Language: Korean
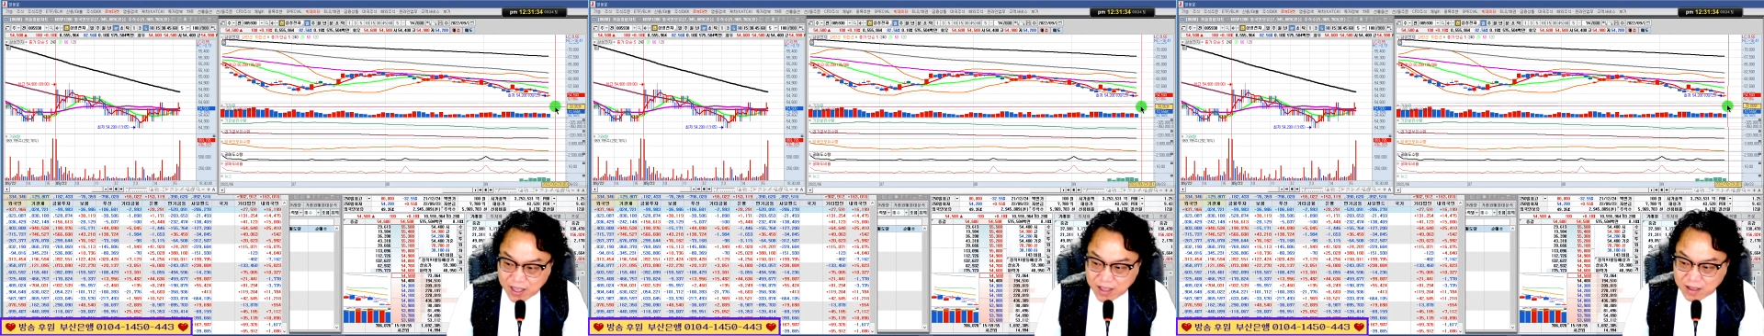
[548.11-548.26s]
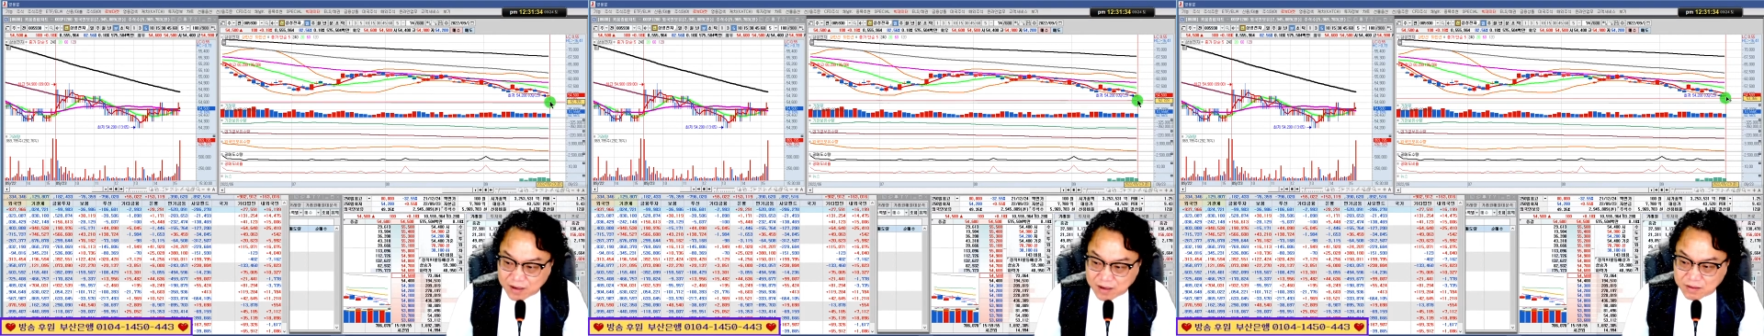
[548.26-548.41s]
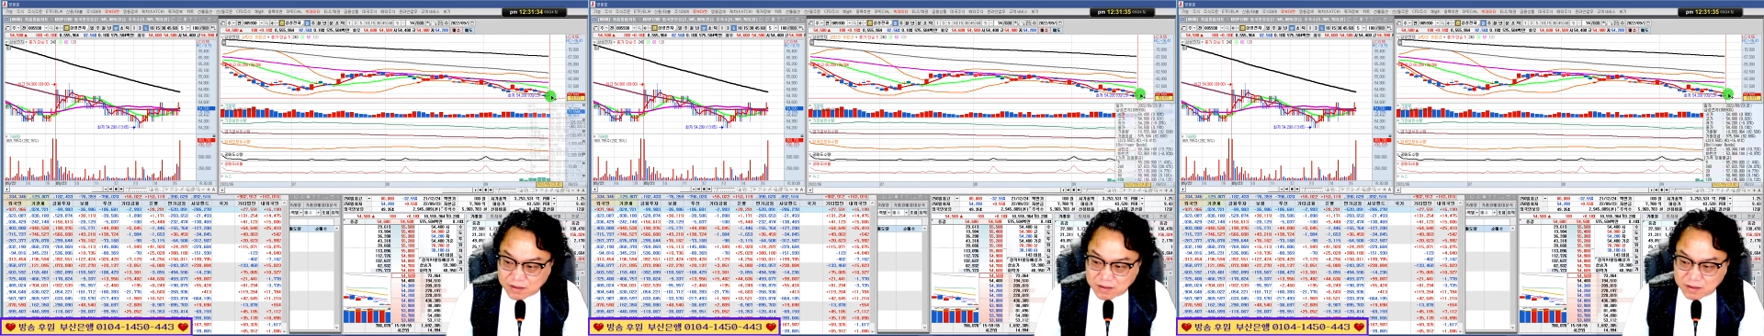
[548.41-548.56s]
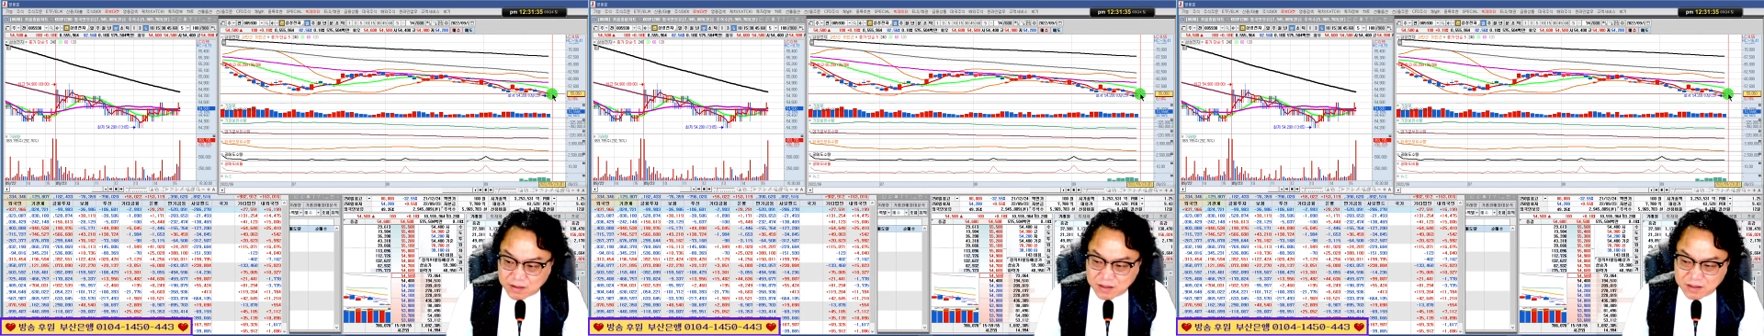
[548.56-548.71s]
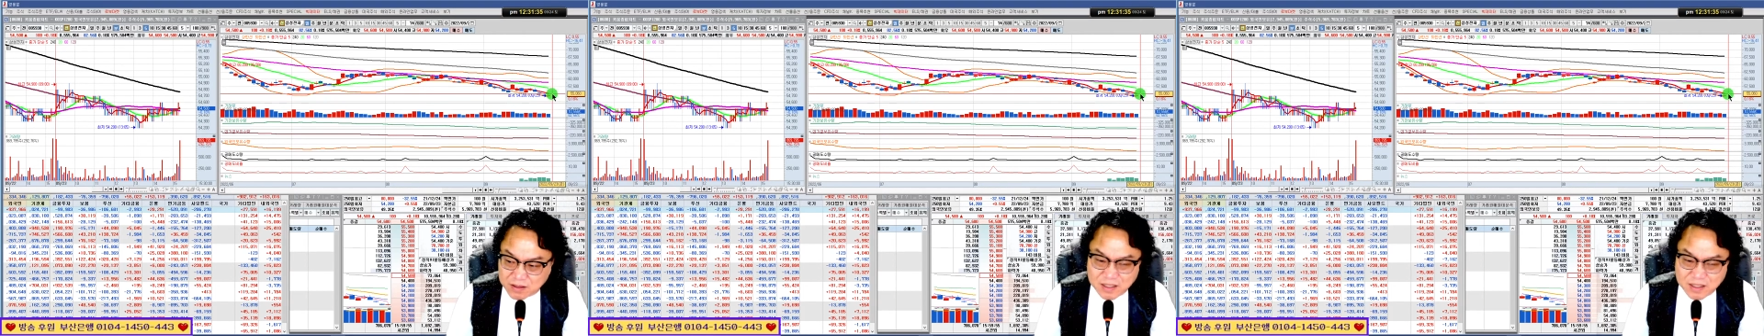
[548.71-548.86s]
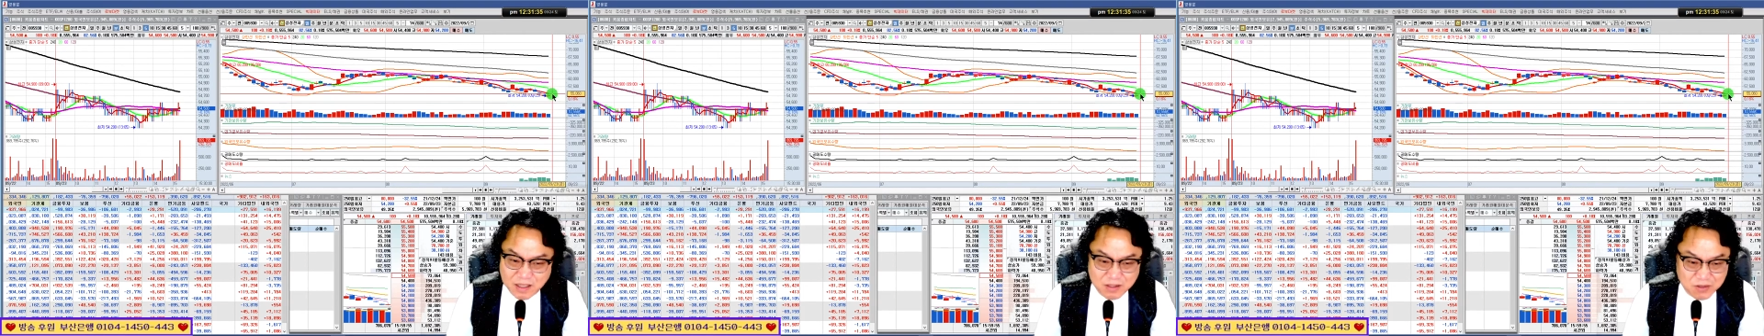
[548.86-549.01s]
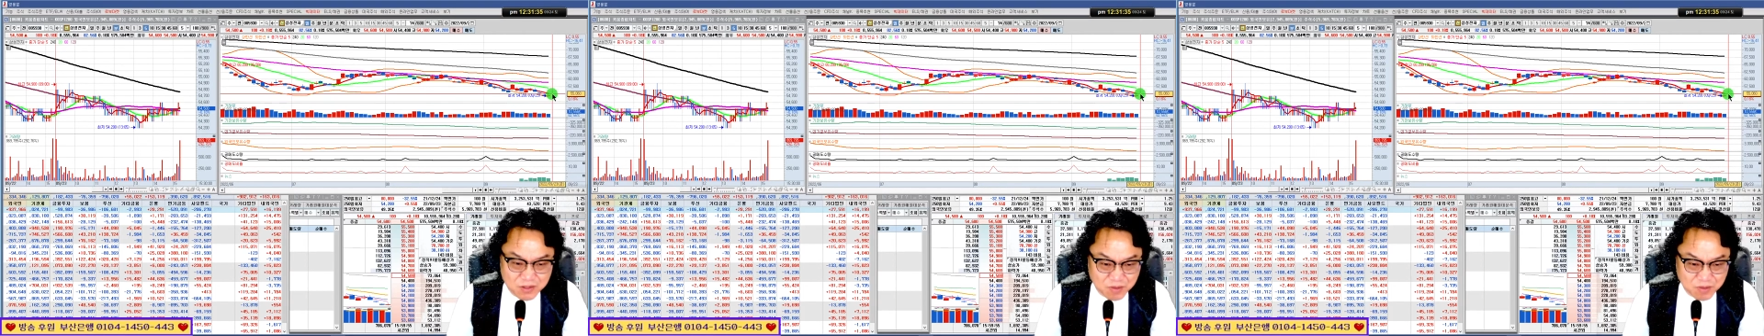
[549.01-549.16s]
그래서 이거 그냥
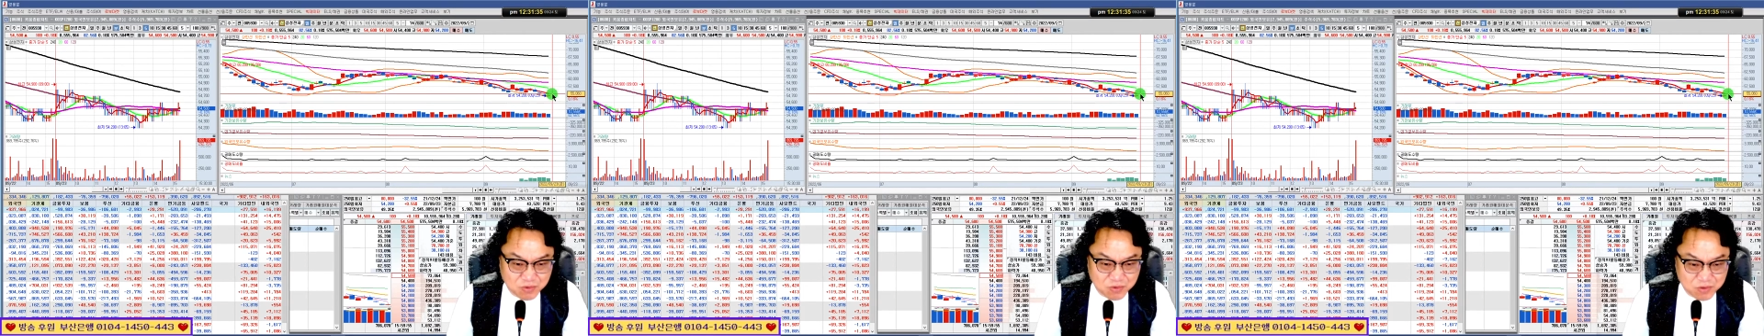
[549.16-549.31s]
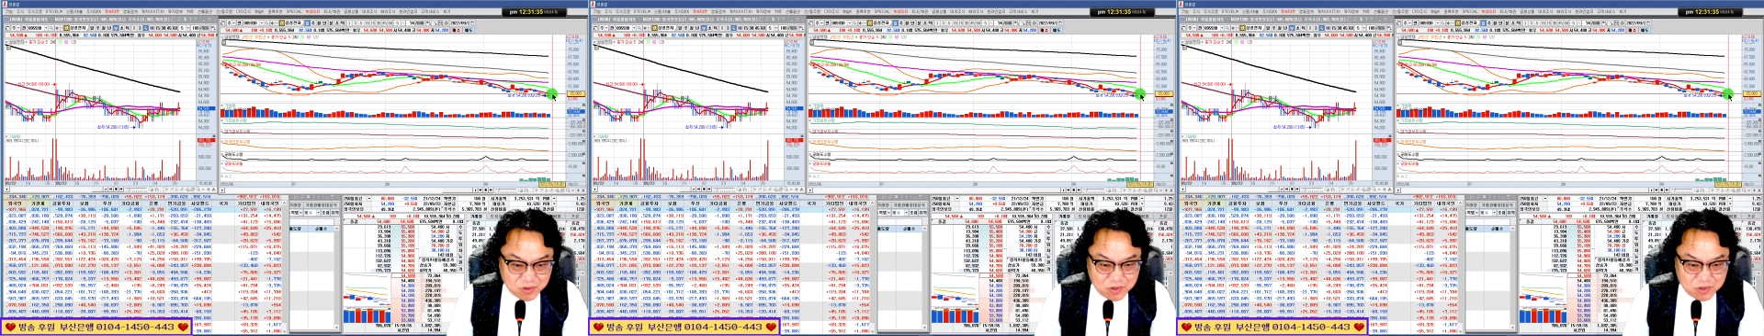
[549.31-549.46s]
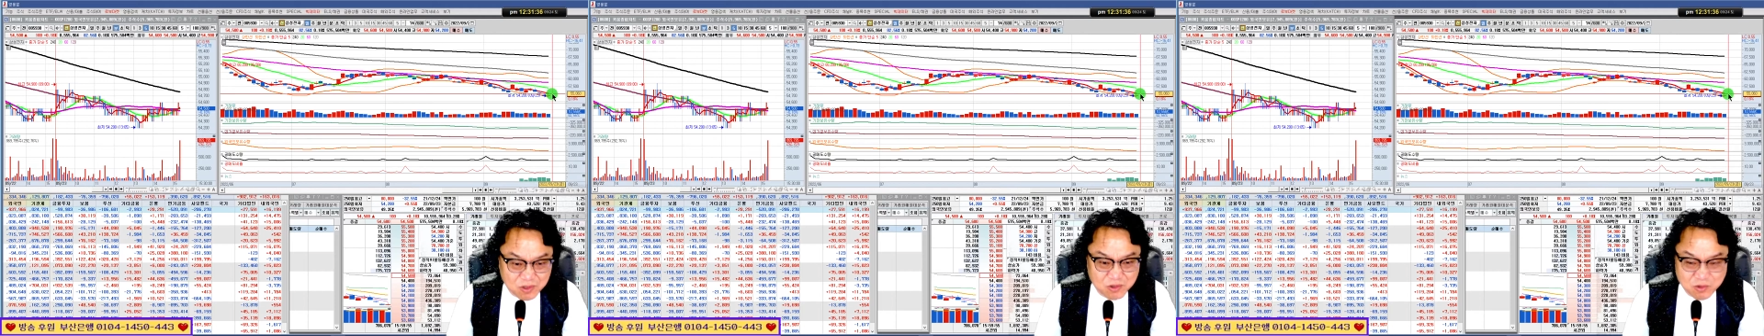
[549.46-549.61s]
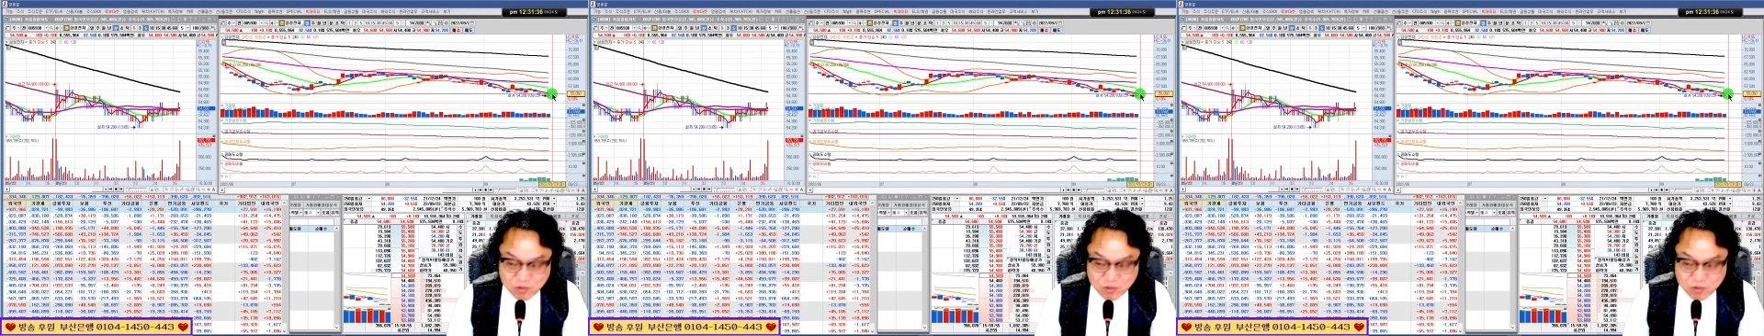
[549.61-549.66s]
슬쩍 붙들어 준,